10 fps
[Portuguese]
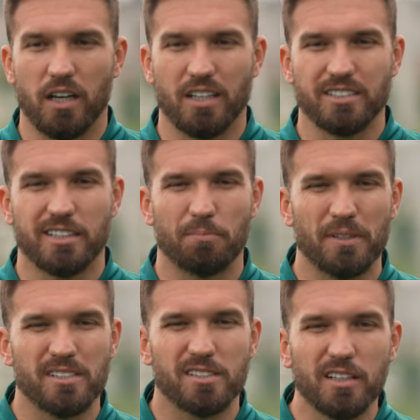a está
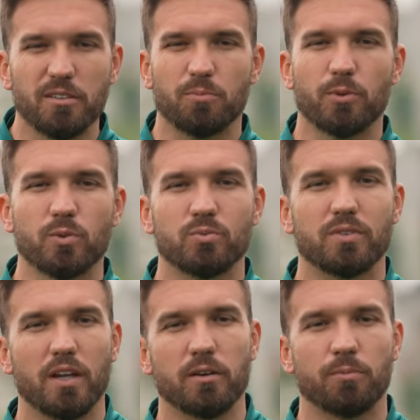passando por um
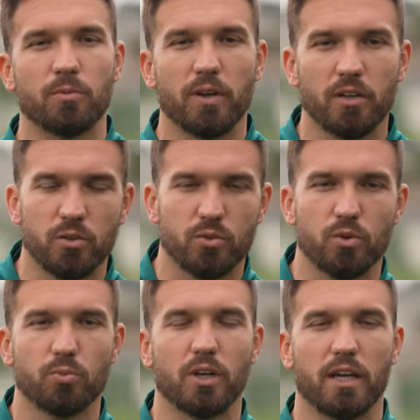tempo meio
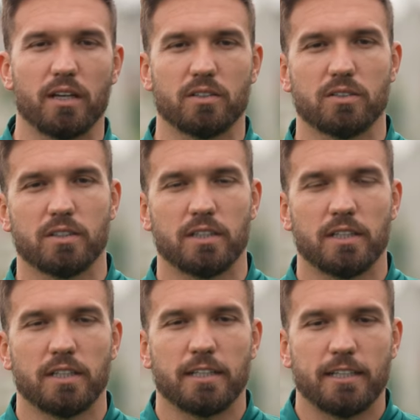turbulento,
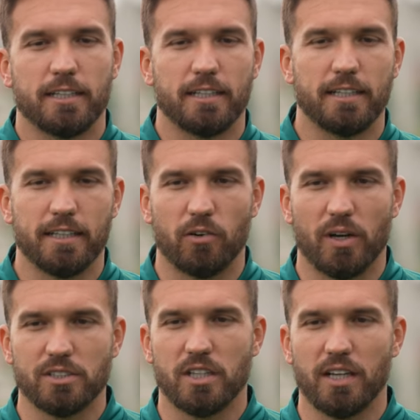e eu
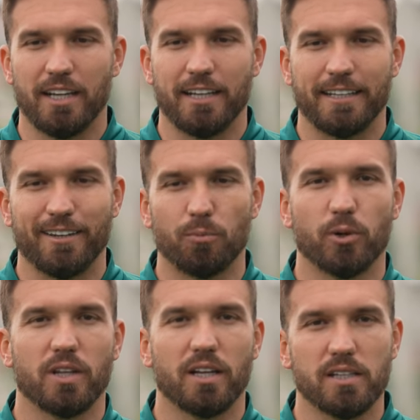acho que não
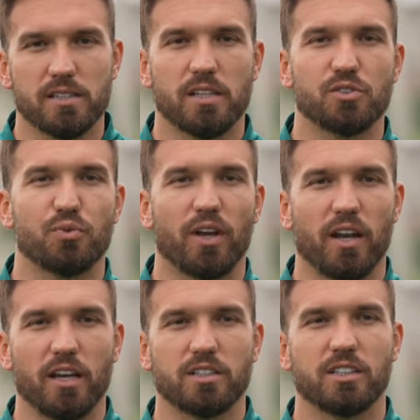poderia ser
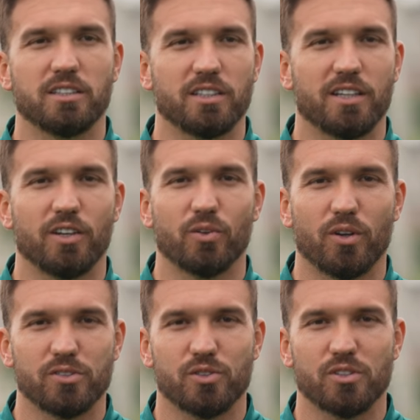diferente de ter o
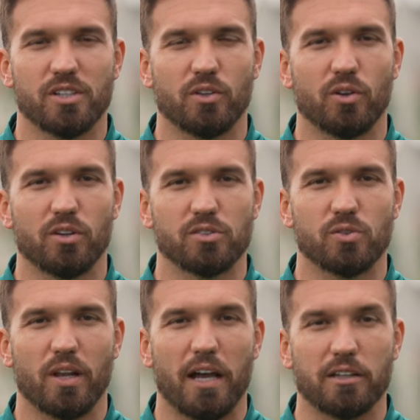nosso torcedor ao
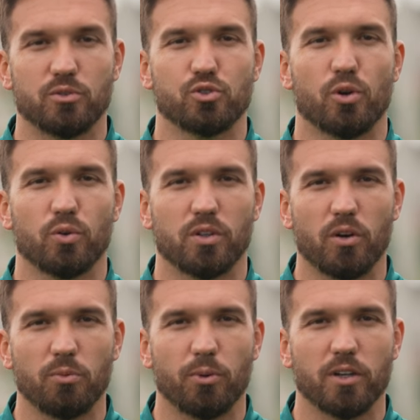nosso lado num jogo
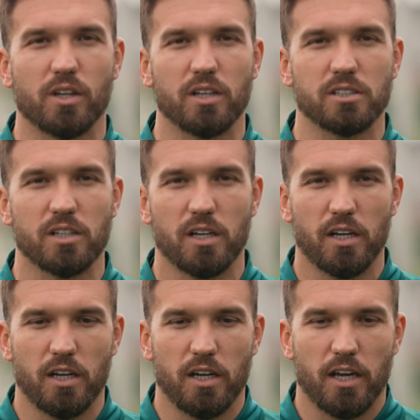tão importante
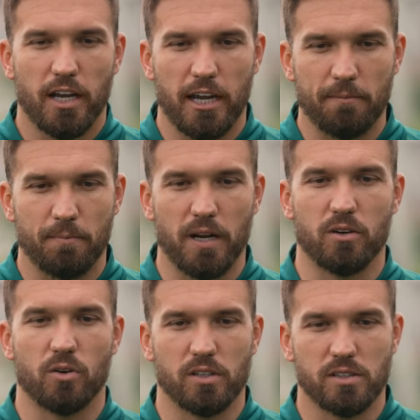é, para
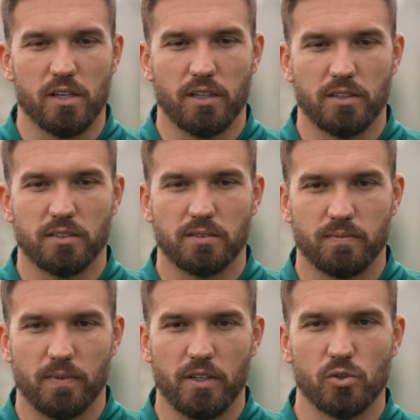nós, né?
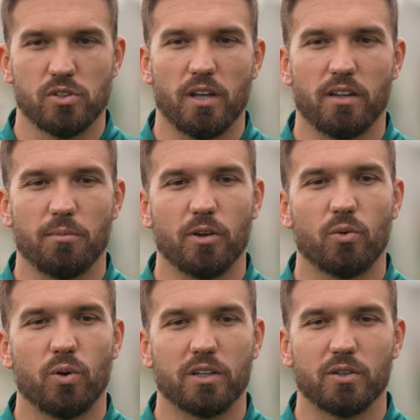E eu sei também o
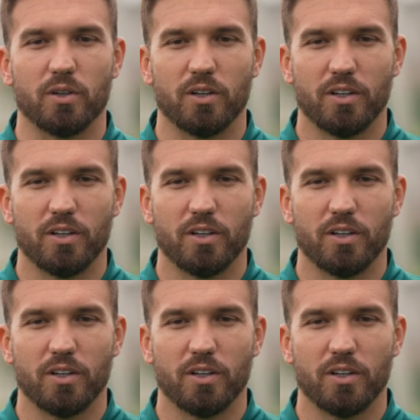quanto,